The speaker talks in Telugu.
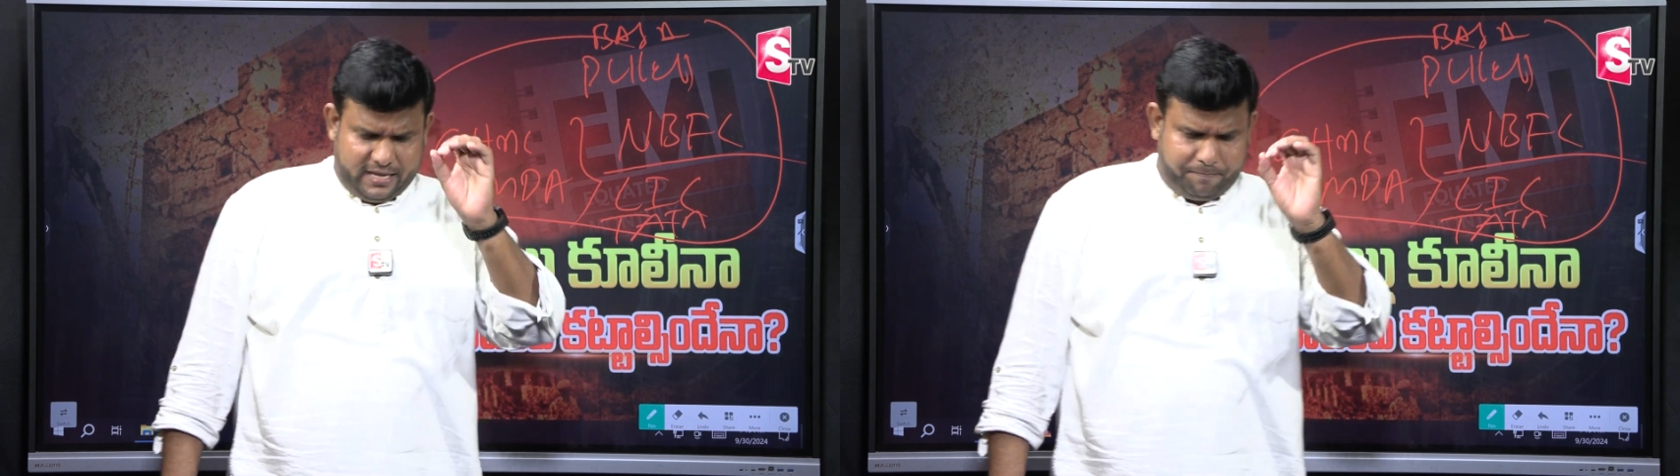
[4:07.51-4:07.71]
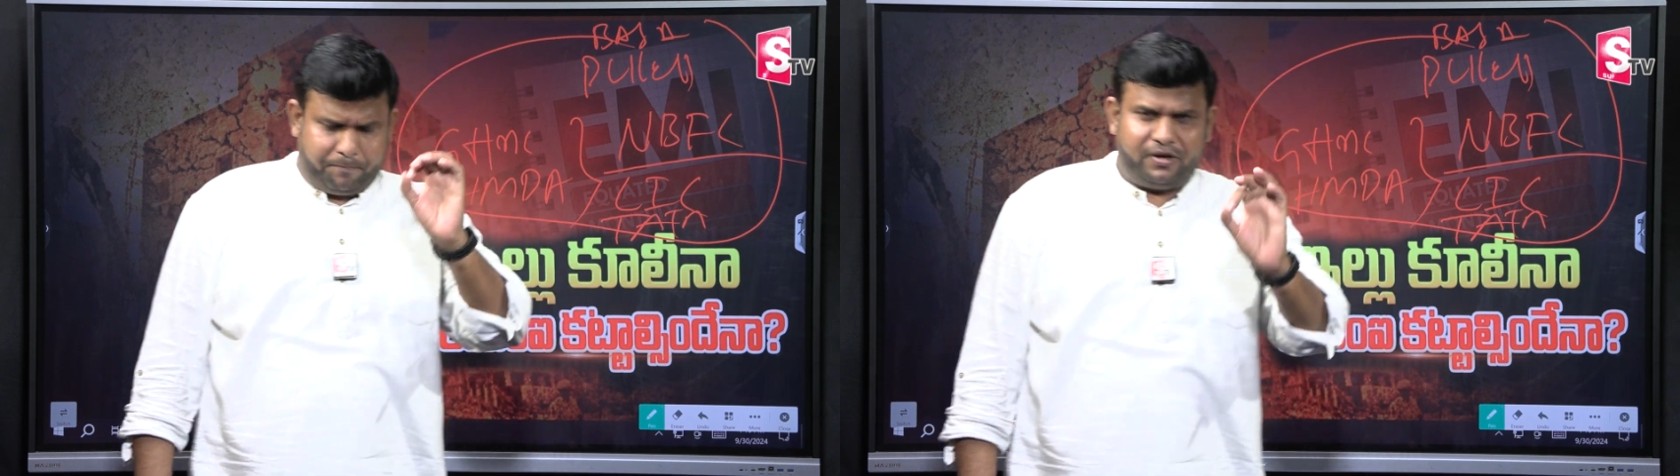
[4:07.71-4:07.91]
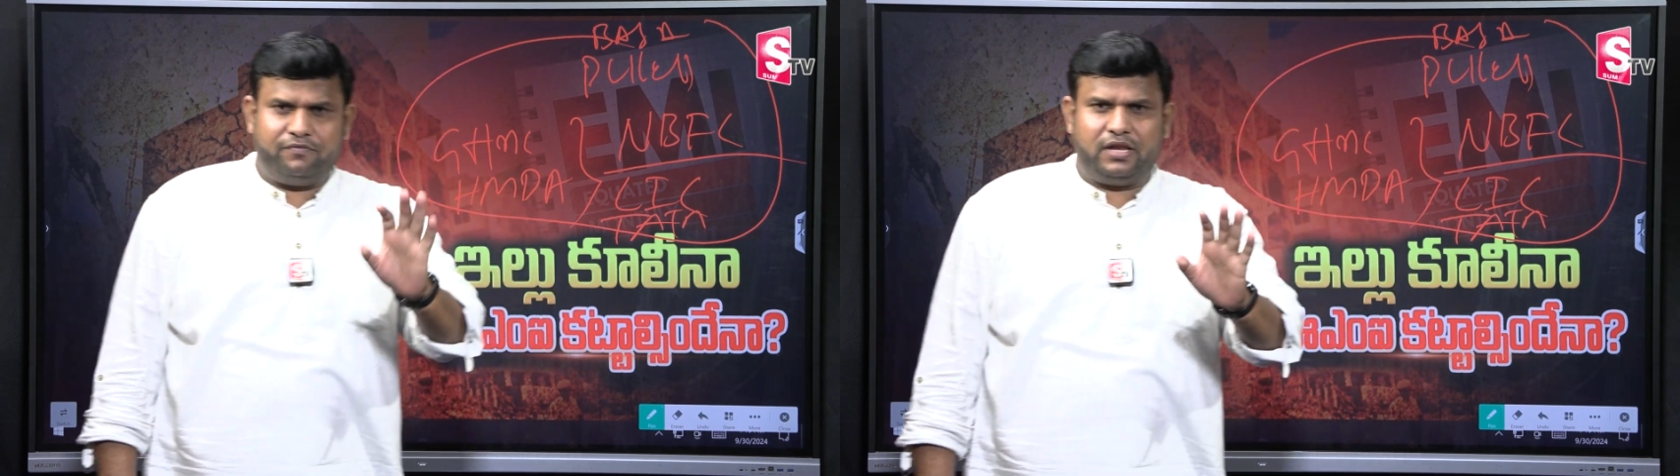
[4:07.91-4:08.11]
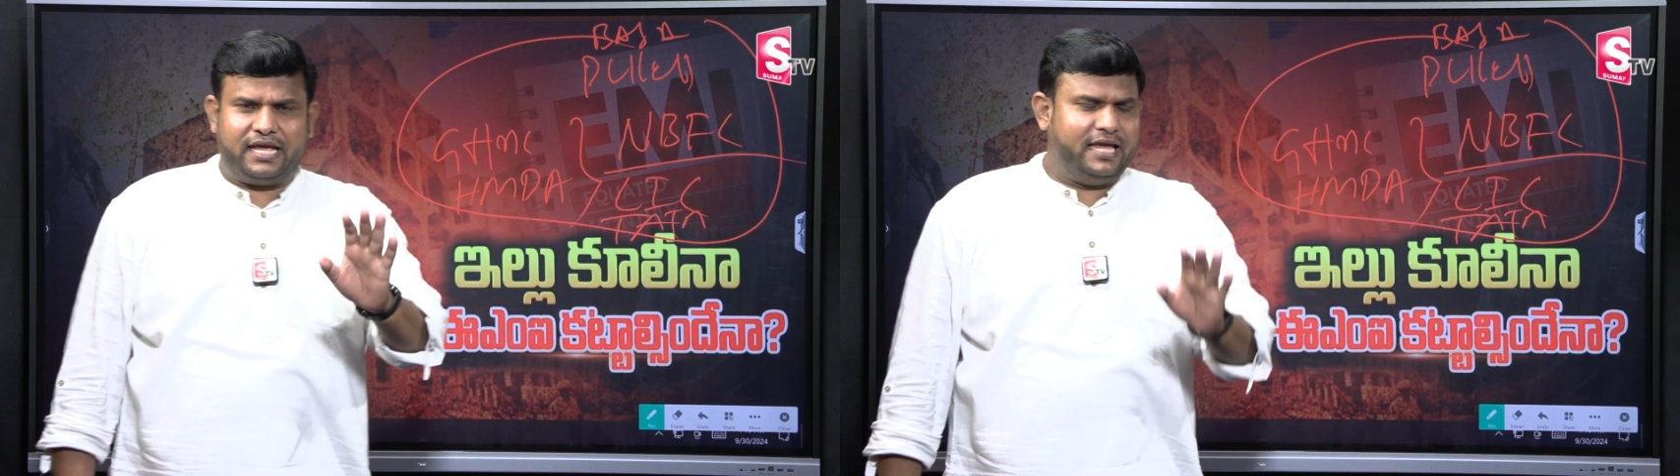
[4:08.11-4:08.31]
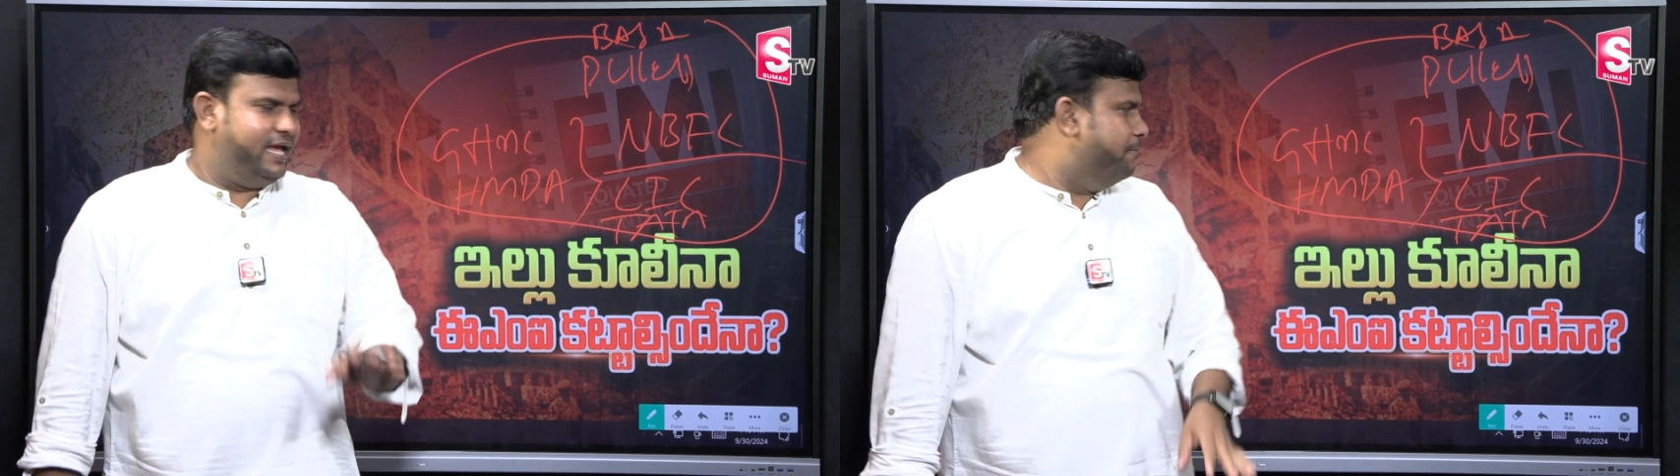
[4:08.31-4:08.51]
ఇప్పటి
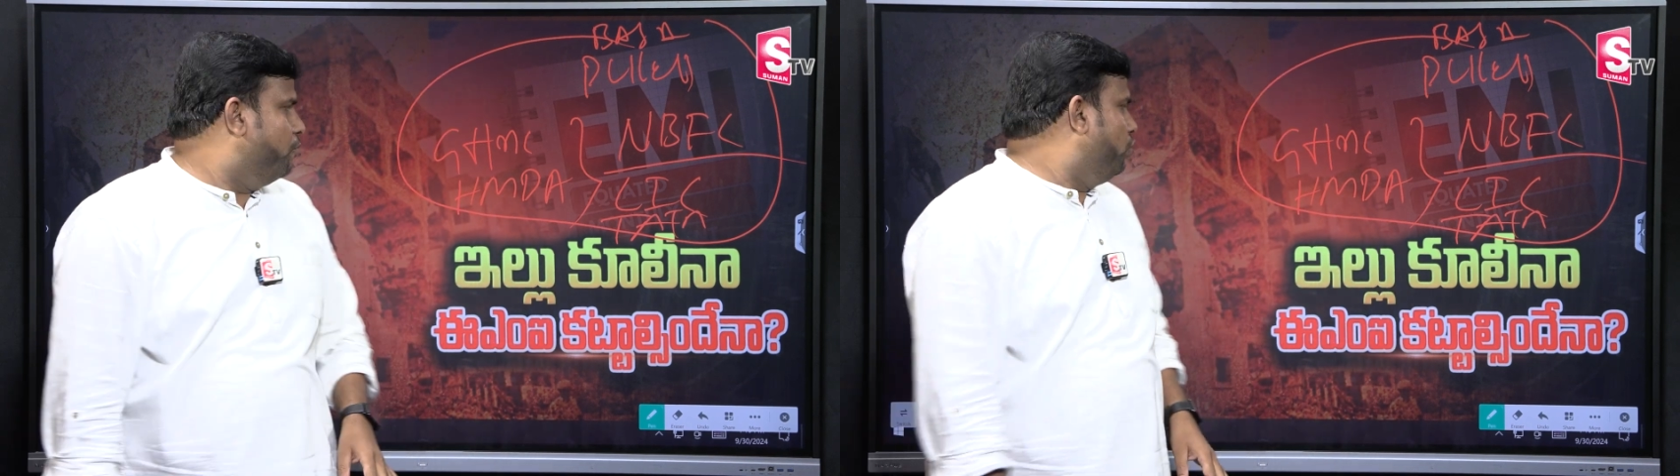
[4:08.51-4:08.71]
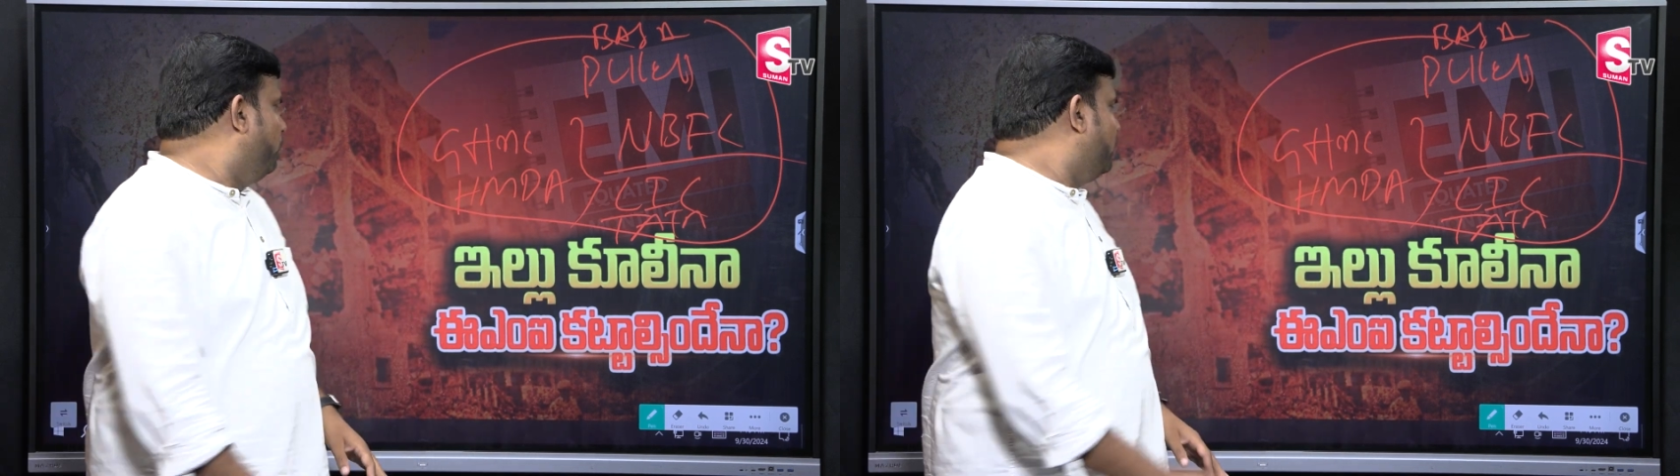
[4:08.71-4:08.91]
వరకు ఈ మూడు